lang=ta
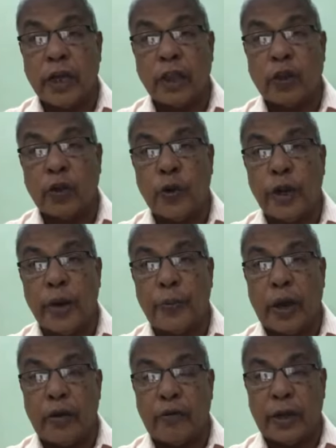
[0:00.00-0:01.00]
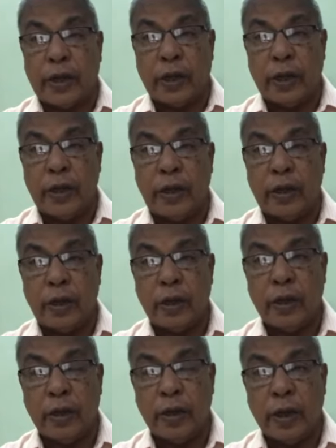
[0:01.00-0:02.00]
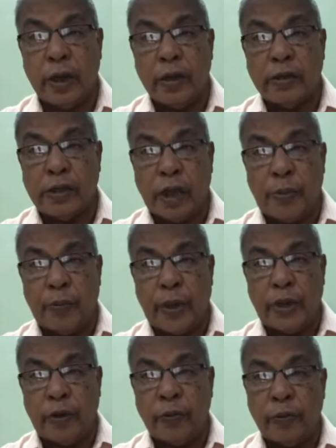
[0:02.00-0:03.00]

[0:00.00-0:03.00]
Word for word: கத்தருடைய பார்வைக்கு செம்மையும் செம்மையும்